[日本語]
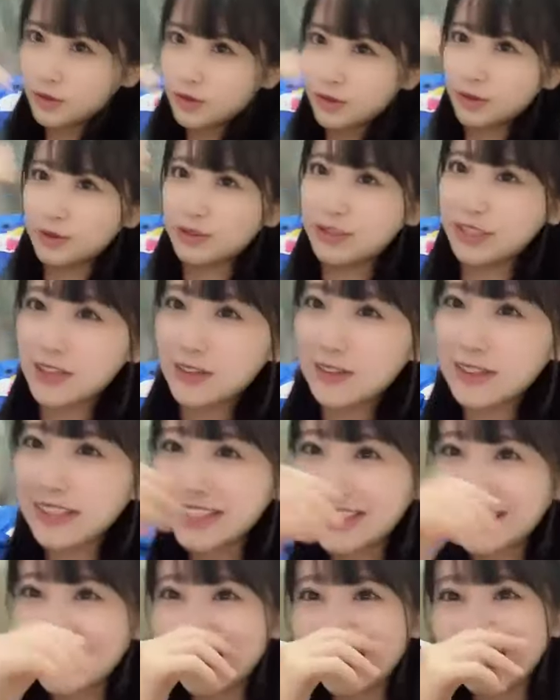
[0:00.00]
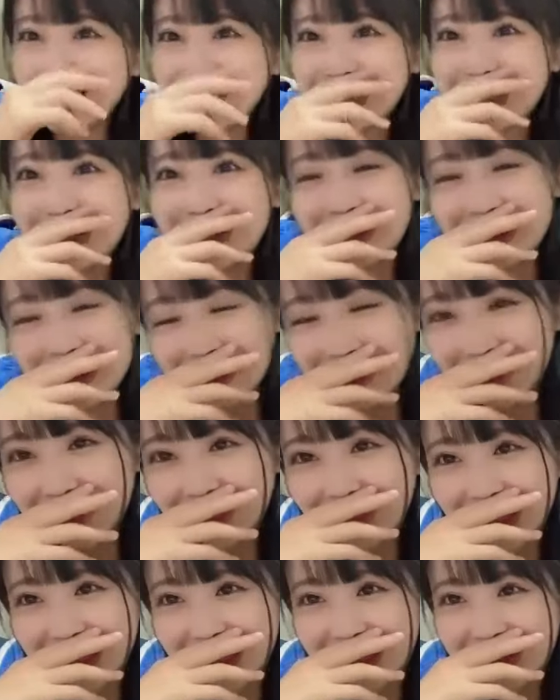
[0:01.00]
こっち側なんでこっち側って言って
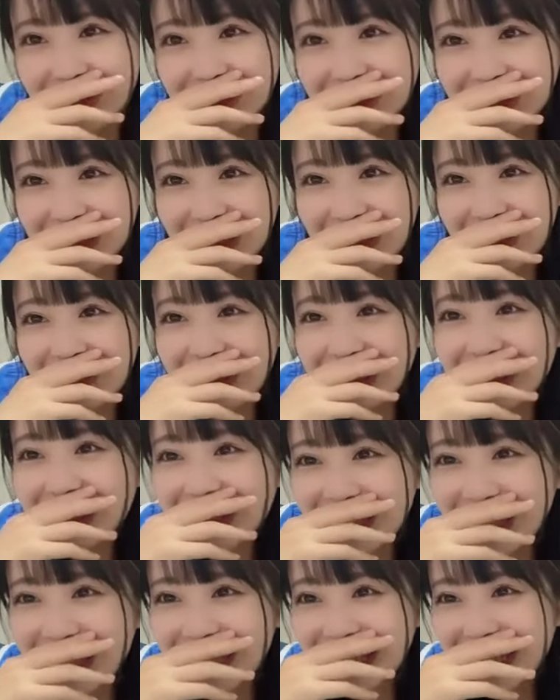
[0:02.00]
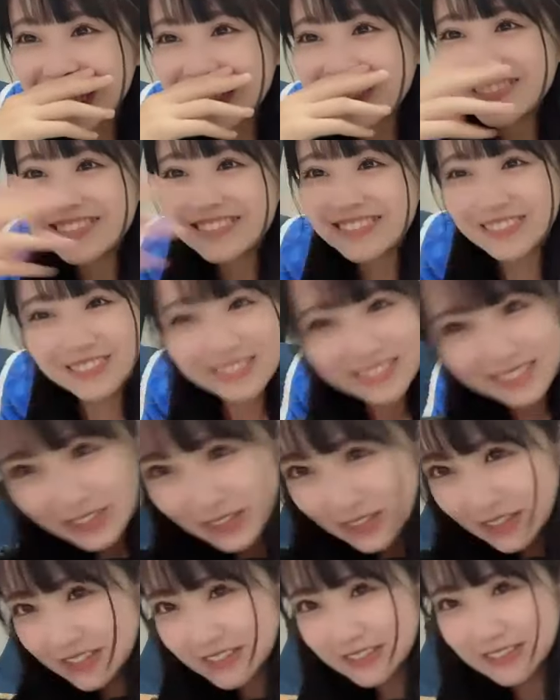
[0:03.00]
もなんか伝わらんねこっち
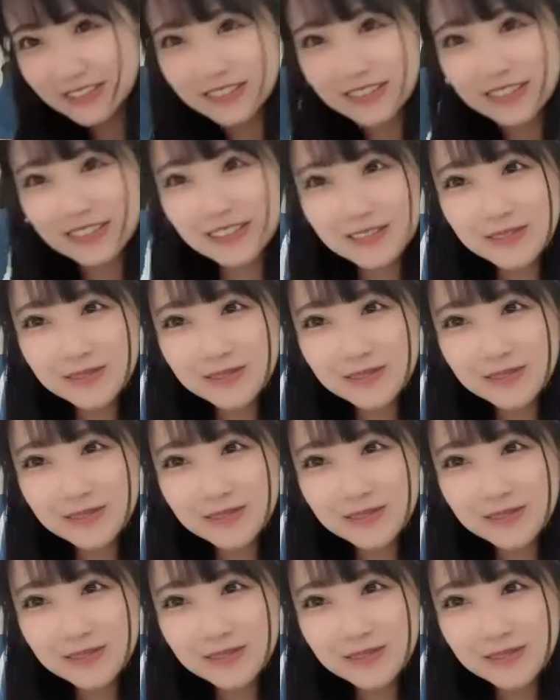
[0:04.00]
側ですので。